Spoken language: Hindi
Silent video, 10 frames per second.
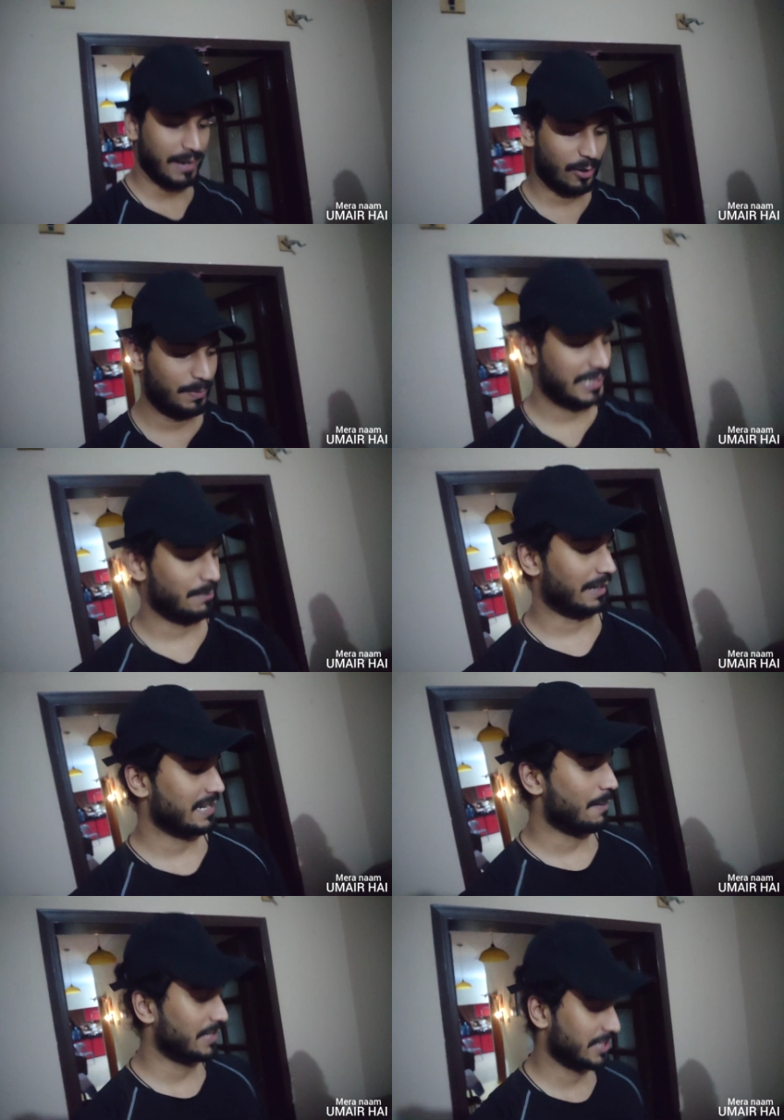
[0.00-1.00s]
में रखो बीच में
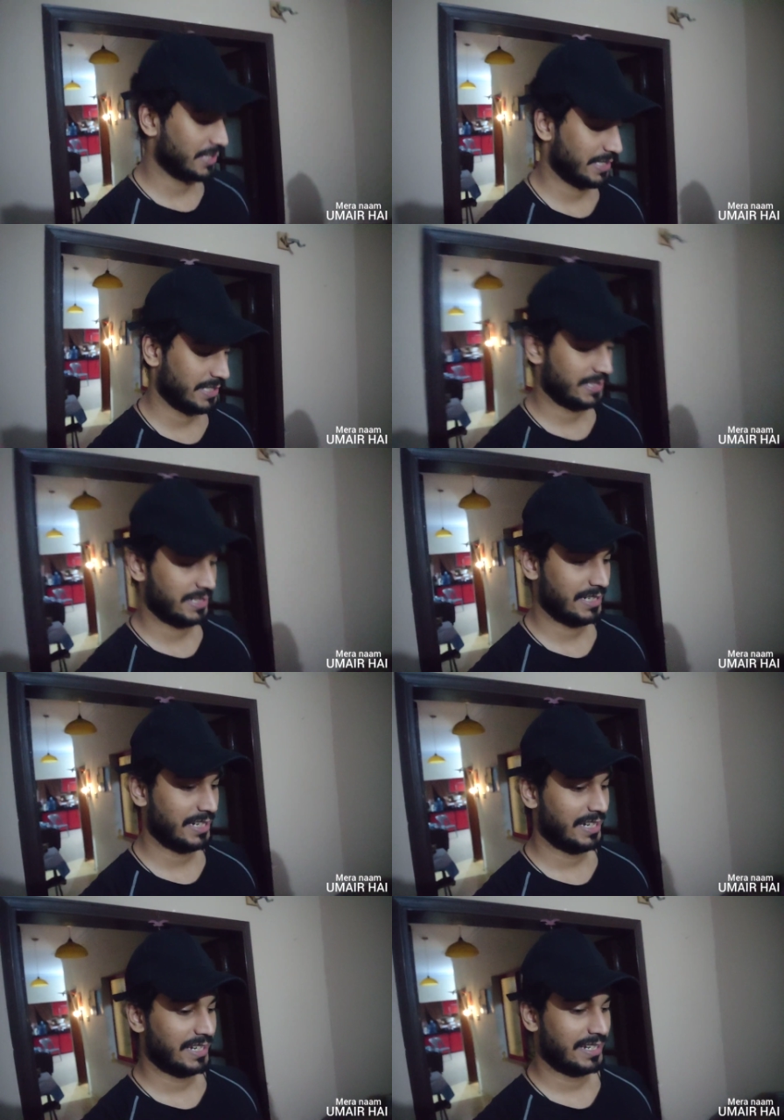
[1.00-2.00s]
शाबाश
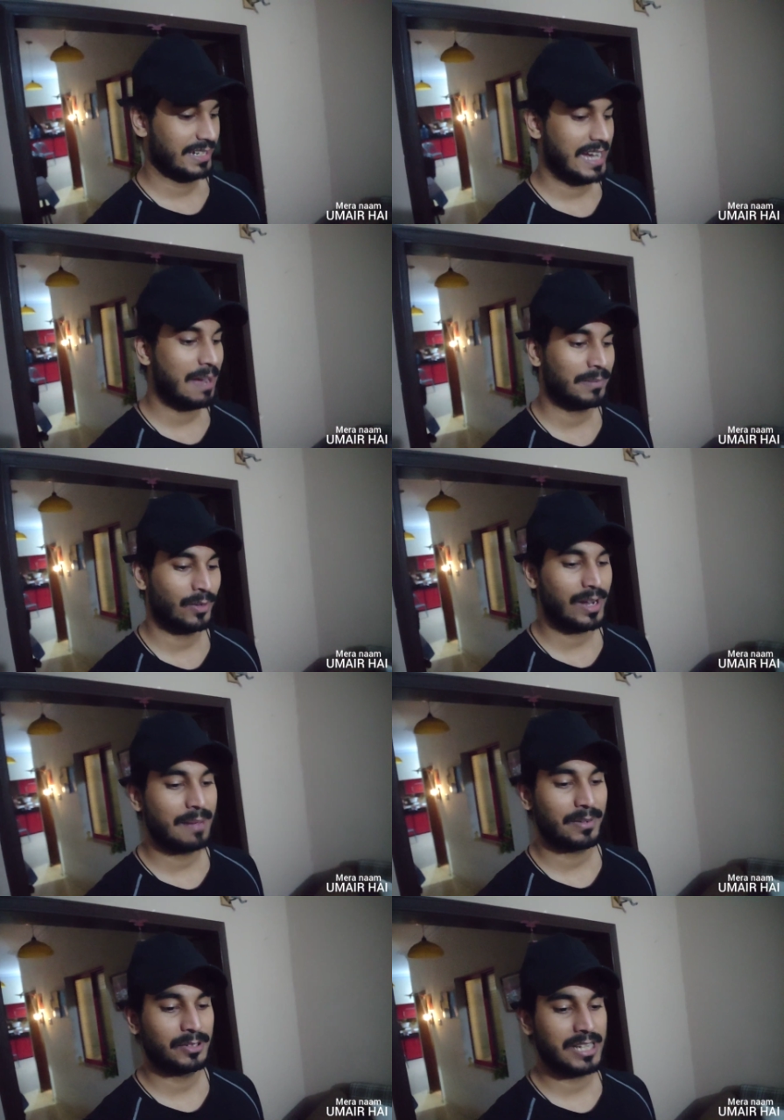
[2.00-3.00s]
काम करो
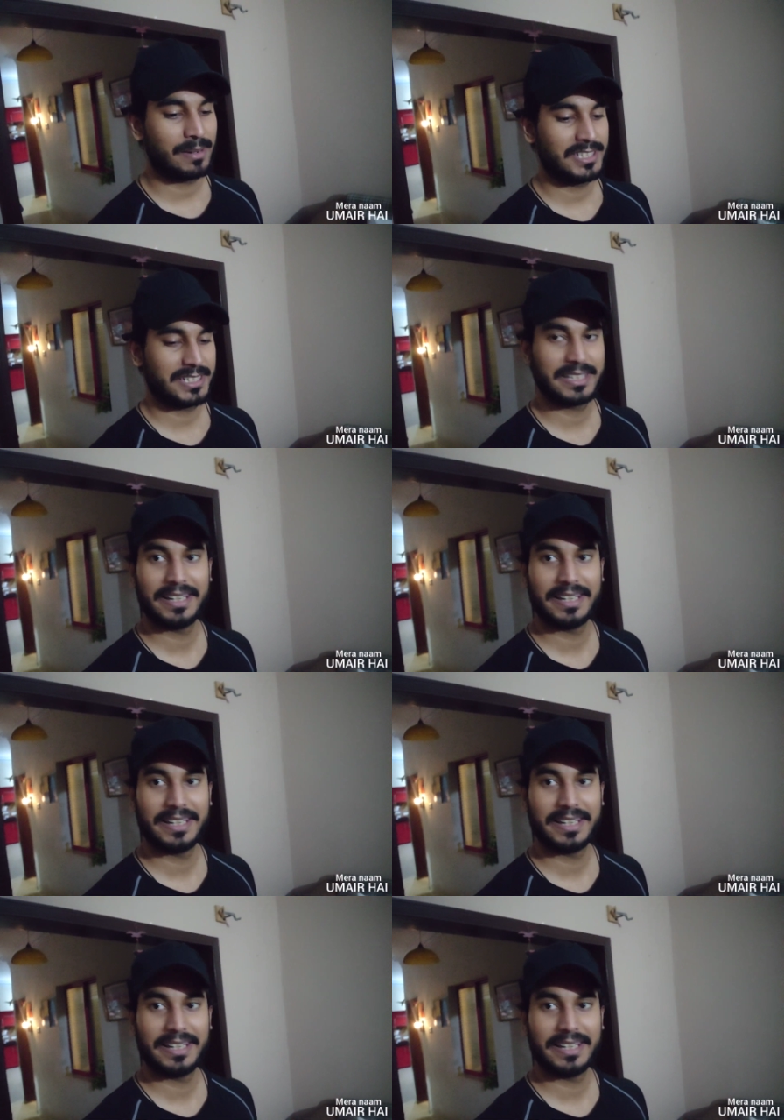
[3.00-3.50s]
काम करो शाबाश